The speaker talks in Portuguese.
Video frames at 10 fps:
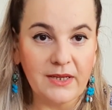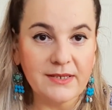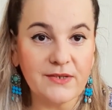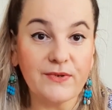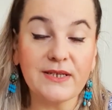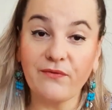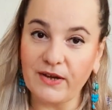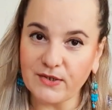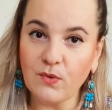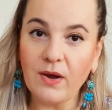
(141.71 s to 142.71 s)
Se você
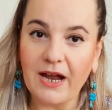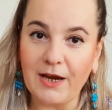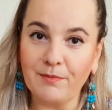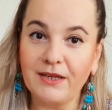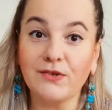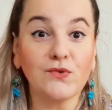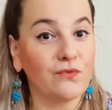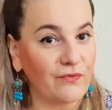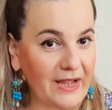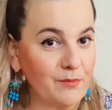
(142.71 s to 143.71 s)
faz low carb, isso
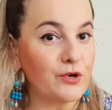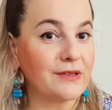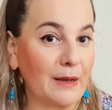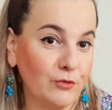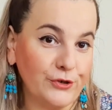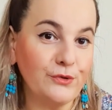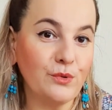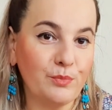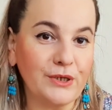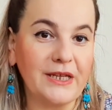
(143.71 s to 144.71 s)
vai importar muito,
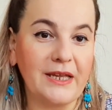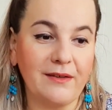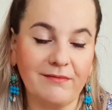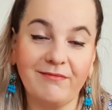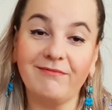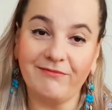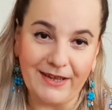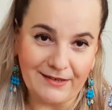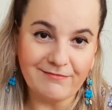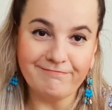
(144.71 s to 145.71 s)
porque vai